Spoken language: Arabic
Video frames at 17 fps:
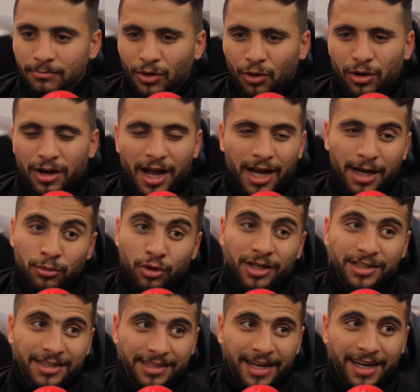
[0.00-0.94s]
كل حاجه
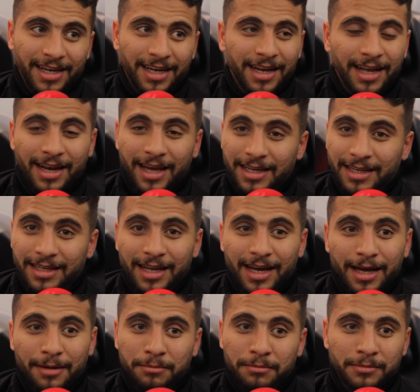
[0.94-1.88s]
ممكن تتخيلها لاي
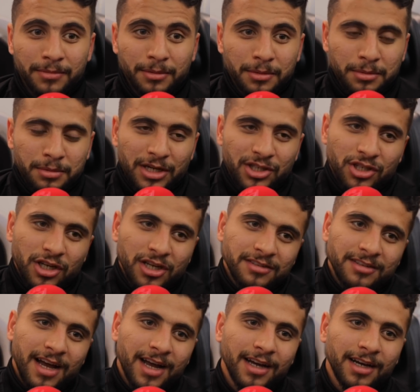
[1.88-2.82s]
لاعب ما بيبقاش
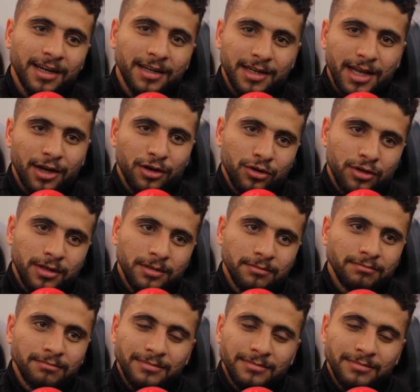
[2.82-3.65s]
ناقصنا حاجه غير يعني هو